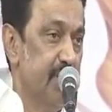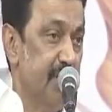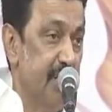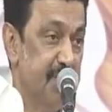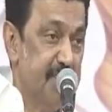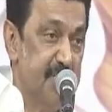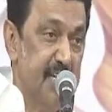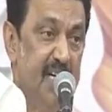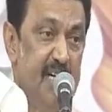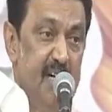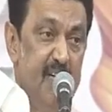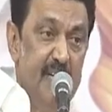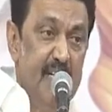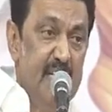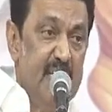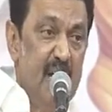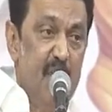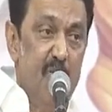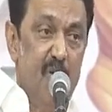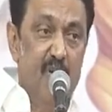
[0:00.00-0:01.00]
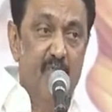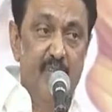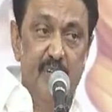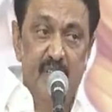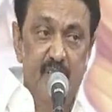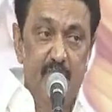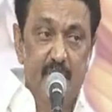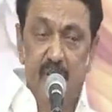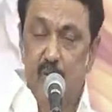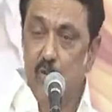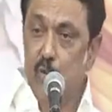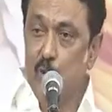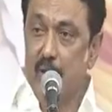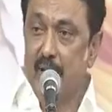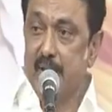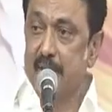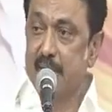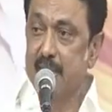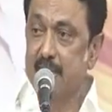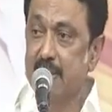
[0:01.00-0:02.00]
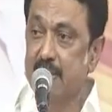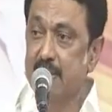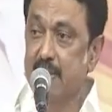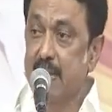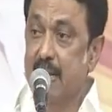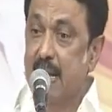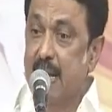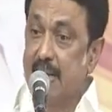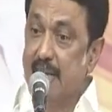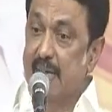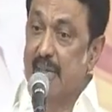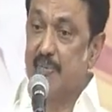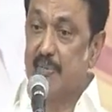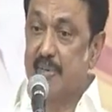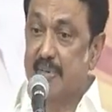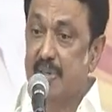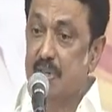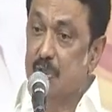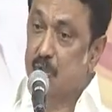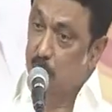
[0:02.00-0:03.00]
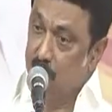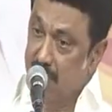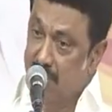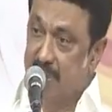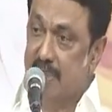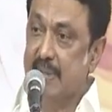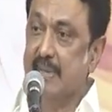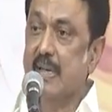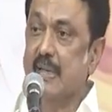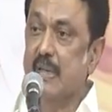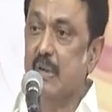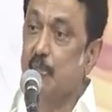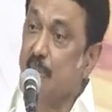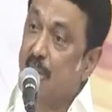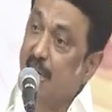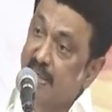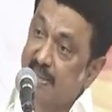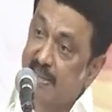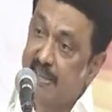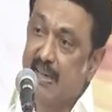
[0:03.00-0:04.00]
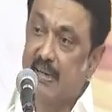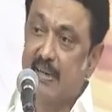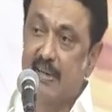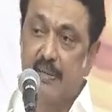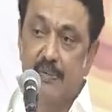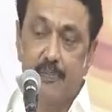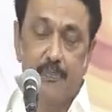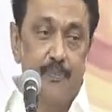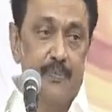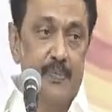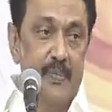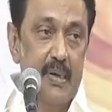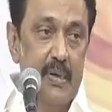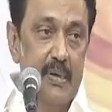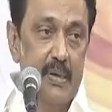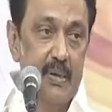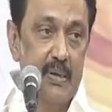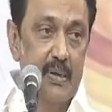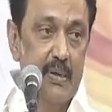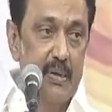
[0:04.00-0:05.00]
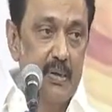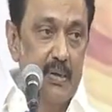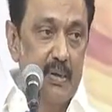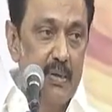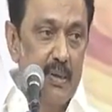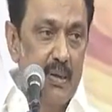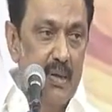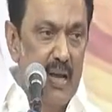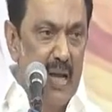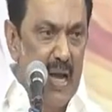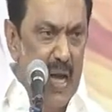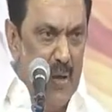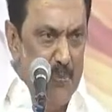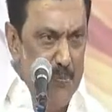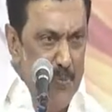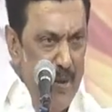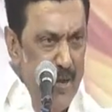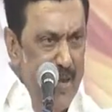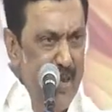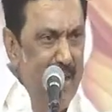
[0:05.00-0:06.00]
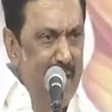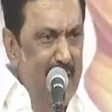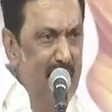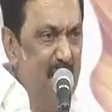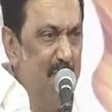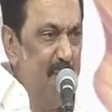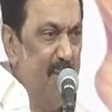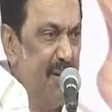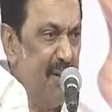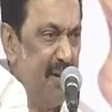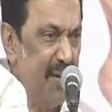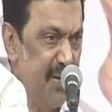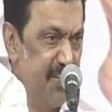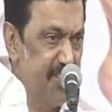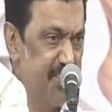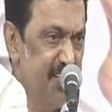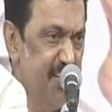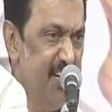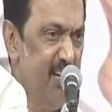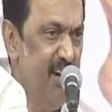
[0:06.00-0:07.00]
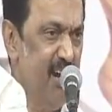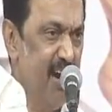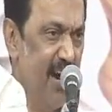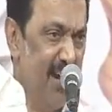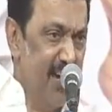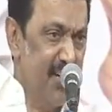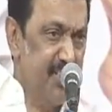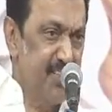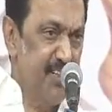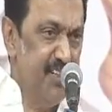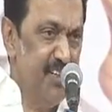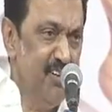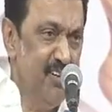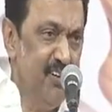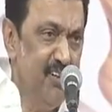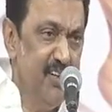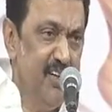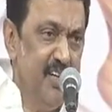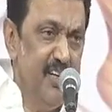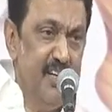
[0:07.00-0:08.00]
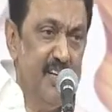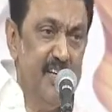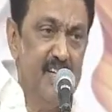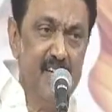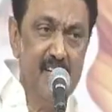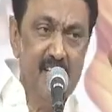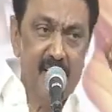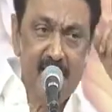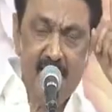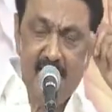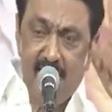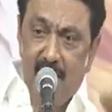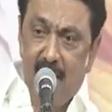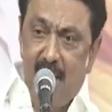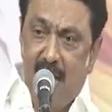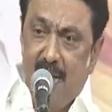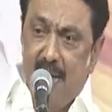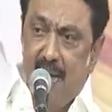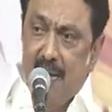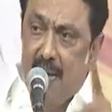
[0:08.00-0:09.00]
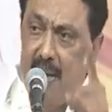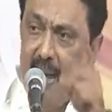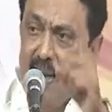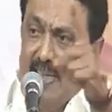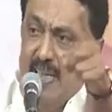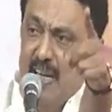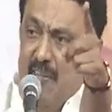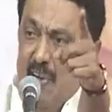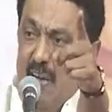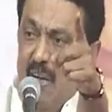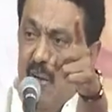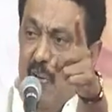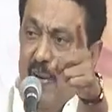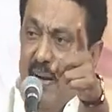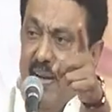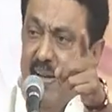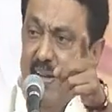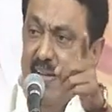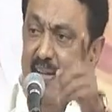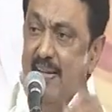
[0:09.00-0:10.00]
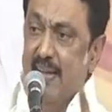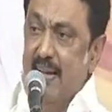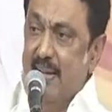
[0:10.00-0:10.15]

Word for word: கட்சியை கவனிக்காமல் விட்டுவிடக்கூடாது என்று அண்ணா அவர்கள் சொல்லியிருக்கிறார்கள் பல நேரங்களில் அப்படி இல்லாமல் கட்சியும் ஆட்சியும் இரு கண்களாக காக்க வேண்டும் என்று